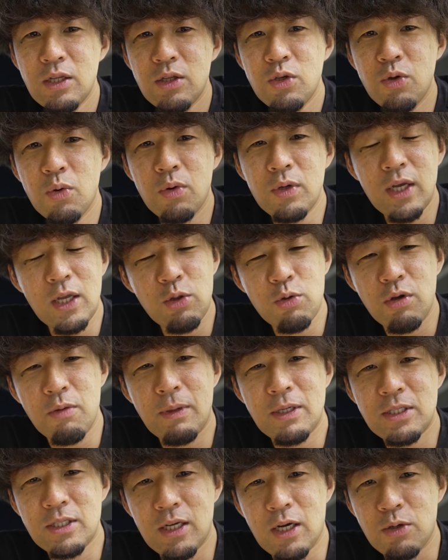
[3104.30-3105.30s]
要件といい
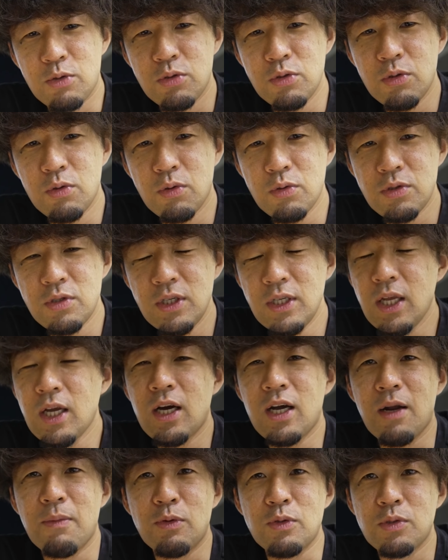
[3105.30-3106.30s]
ますか空港着いて
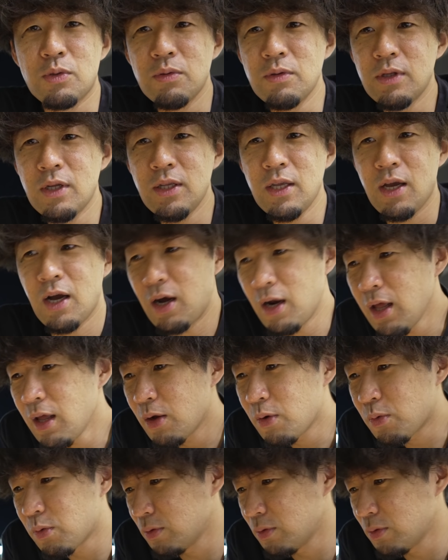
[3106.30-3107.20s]
からもそんなにあれ